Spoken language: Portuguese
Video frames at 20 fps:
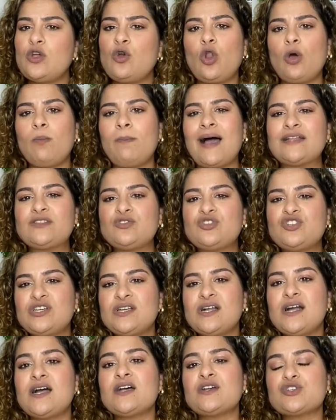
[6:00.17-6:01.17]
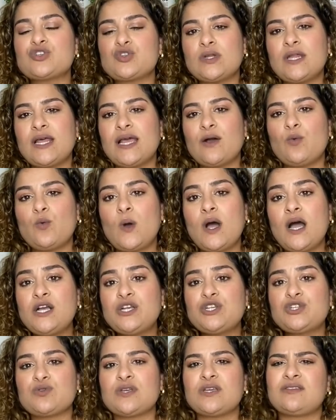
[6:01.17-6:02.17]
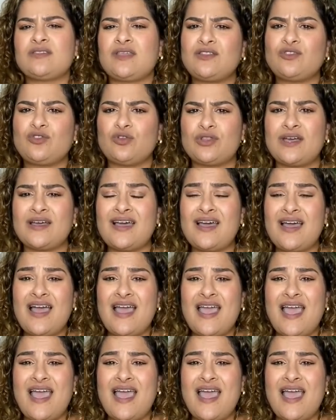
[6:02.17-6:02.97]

englobado de anjo, né? O anjo que tem toda